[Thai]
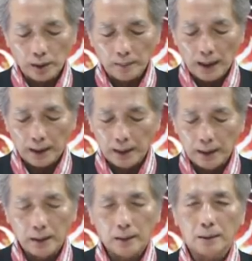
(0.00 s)
ตำแหน่งนี้
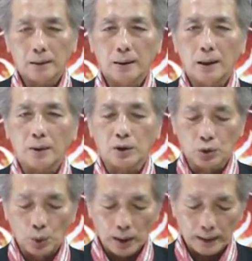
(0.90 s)
เรียกว่า
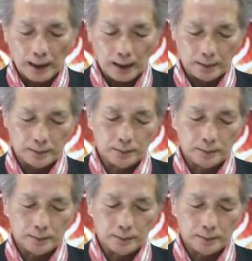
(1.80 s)
จุลจักร